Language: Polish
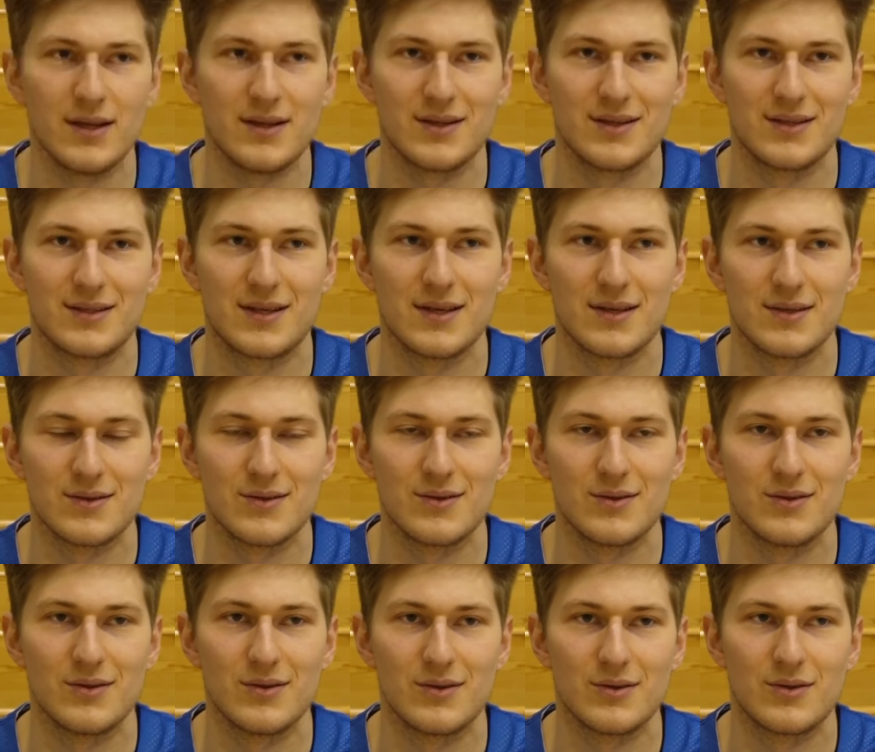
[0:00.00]
ten
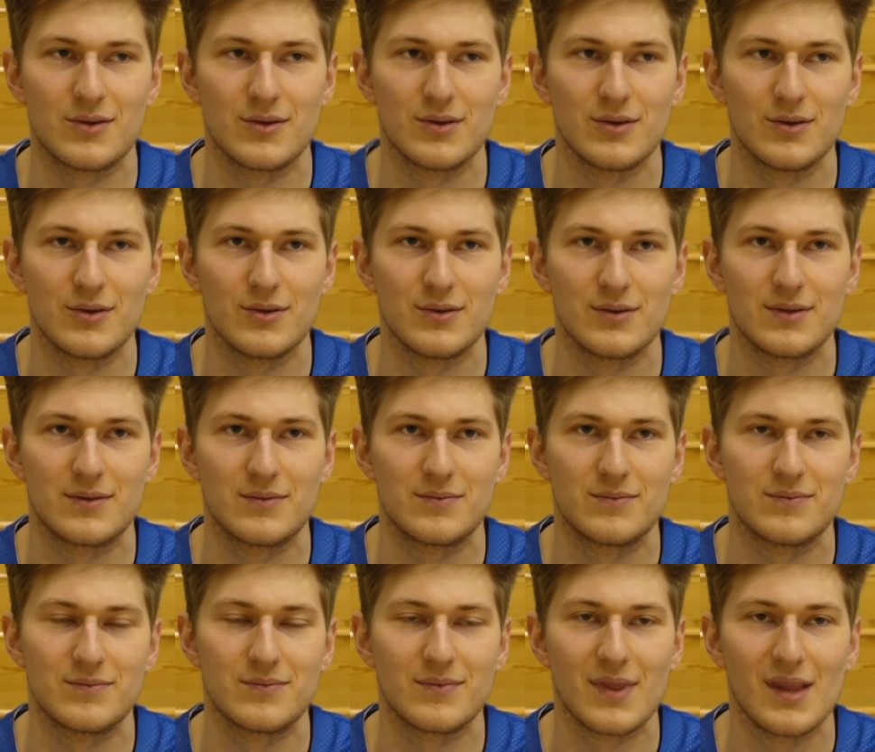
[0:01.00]
sezon, no to
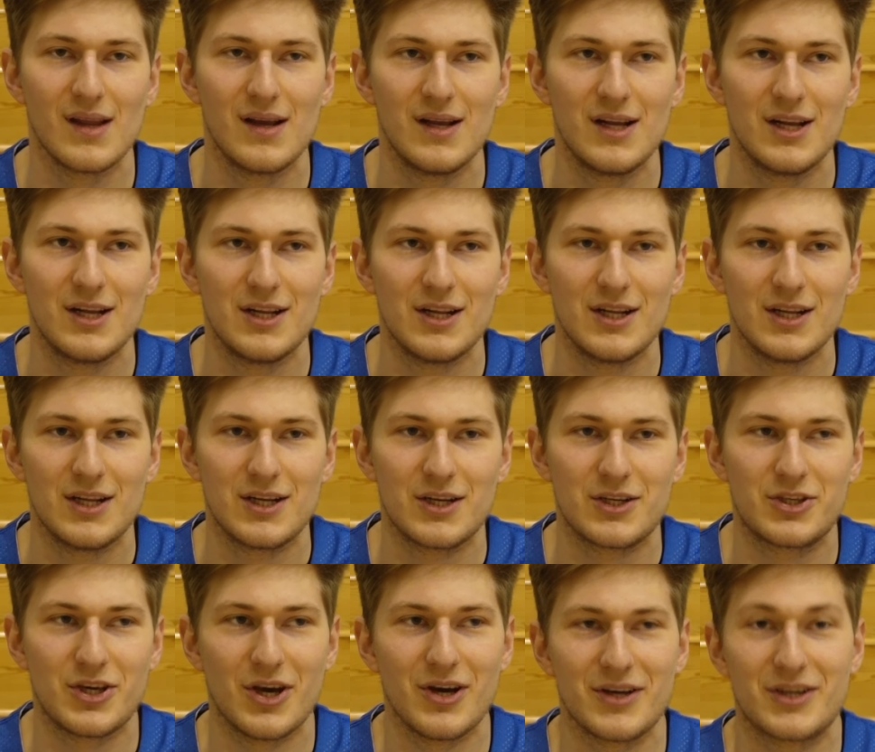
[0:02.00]

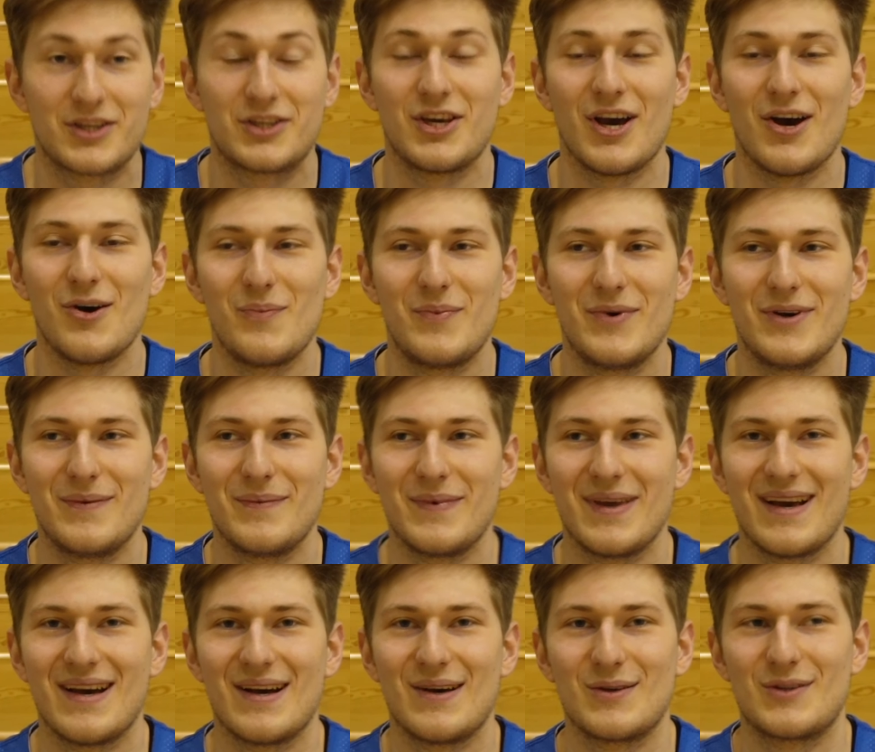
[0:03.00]
chcia chciałbym
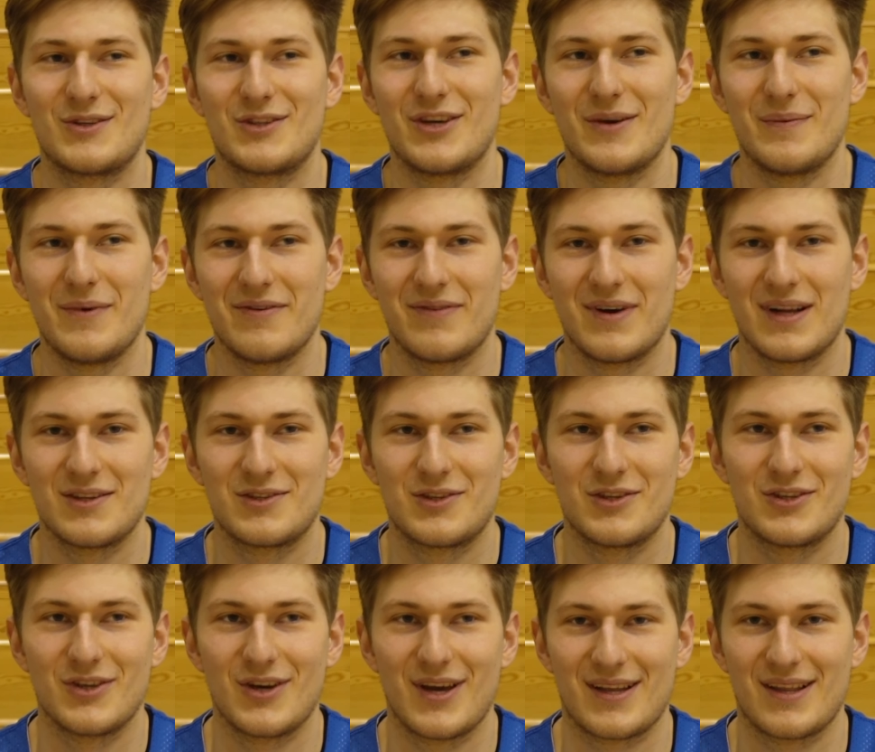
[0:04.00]
ja od siebie
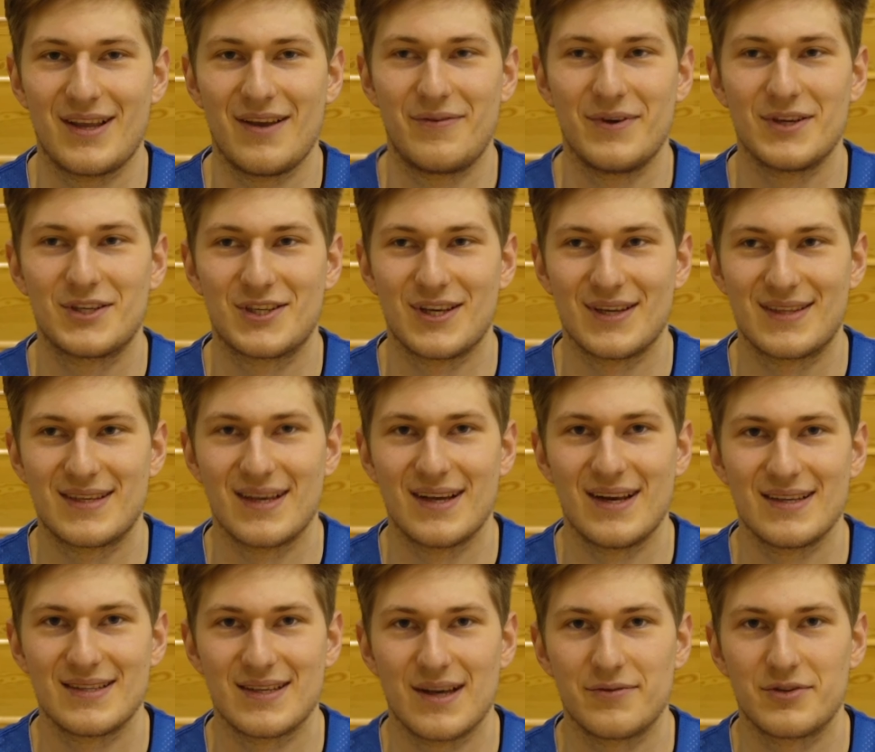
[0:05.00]
walczyć o jak najwyższe
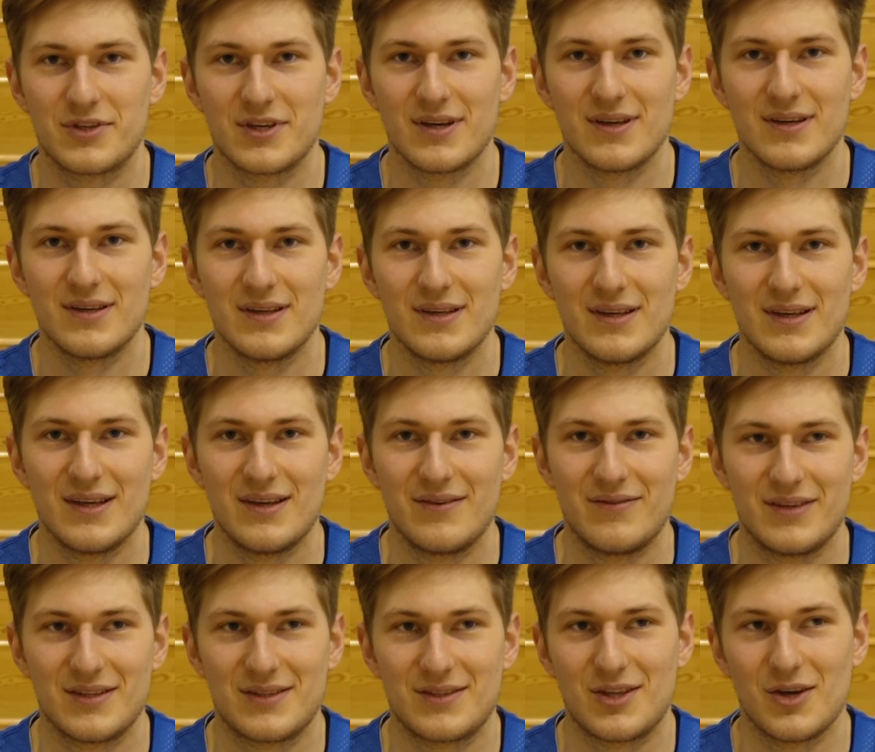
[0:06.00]
cele zawsze,
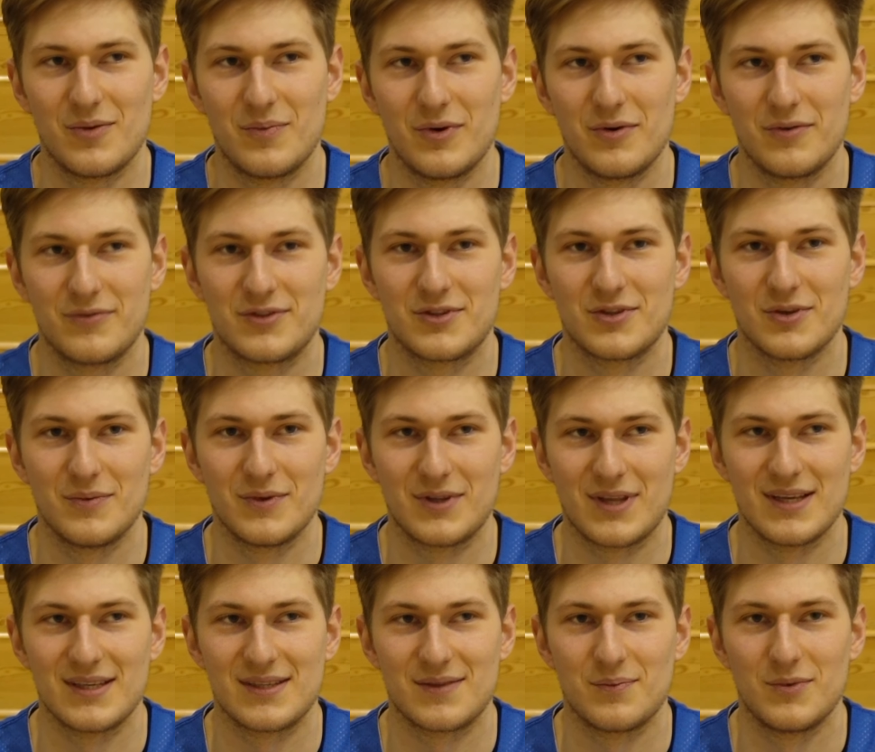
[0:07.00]
więc to był w sumie, to
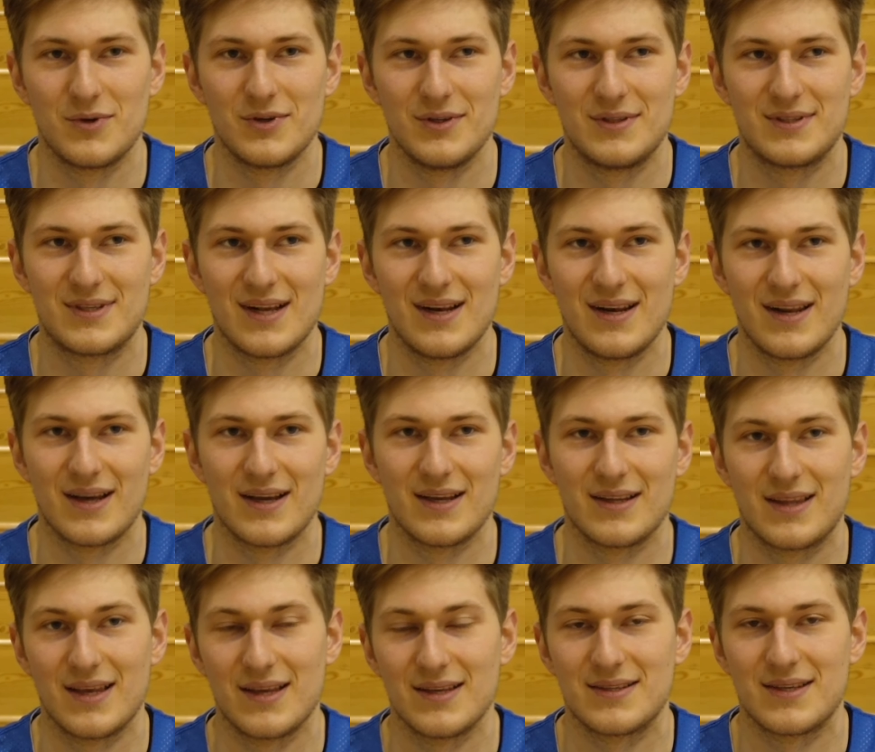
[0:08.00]
jest mój cel na
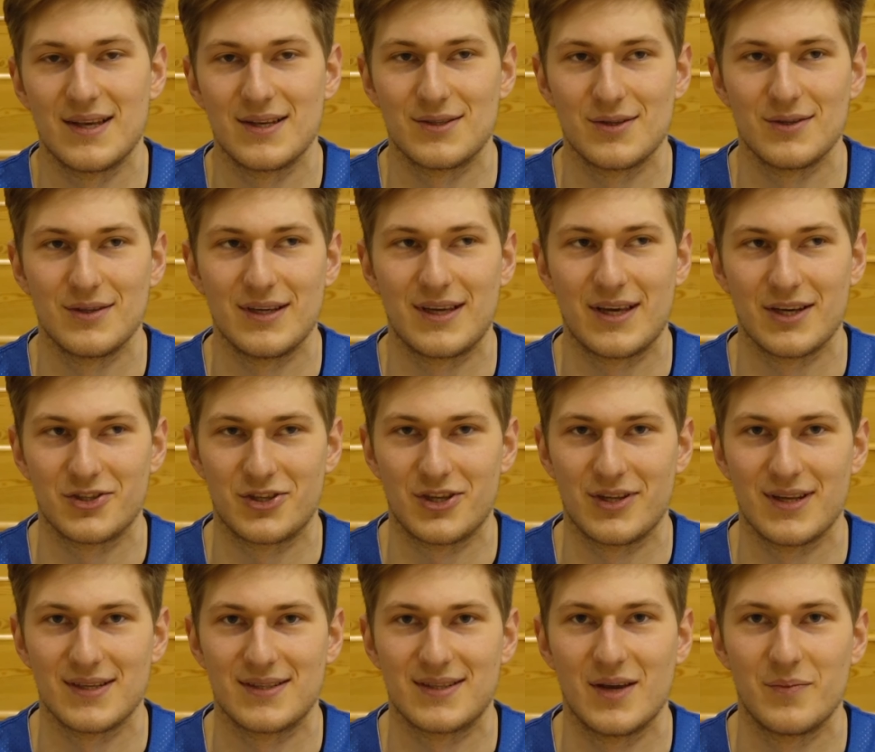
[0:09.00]
ten sezon i każdy
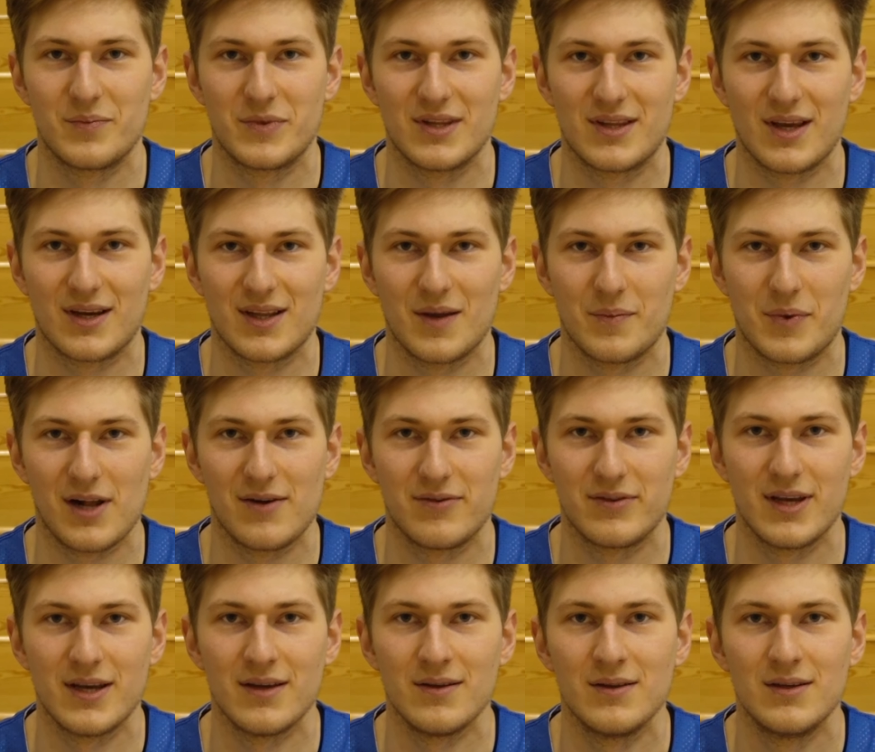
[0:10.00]
następny tak
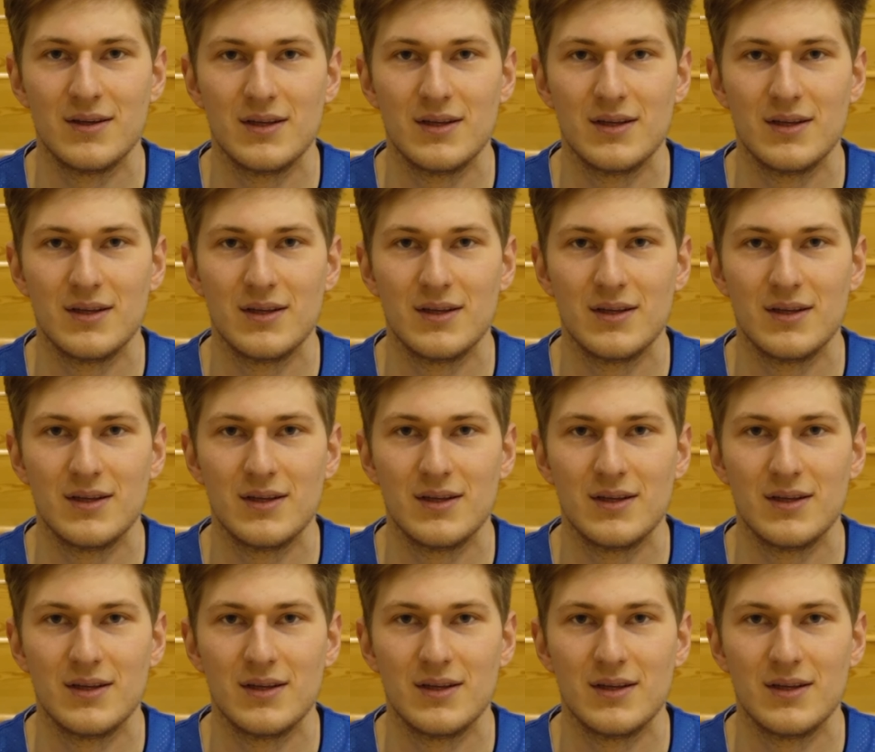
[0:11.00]
naprawdę.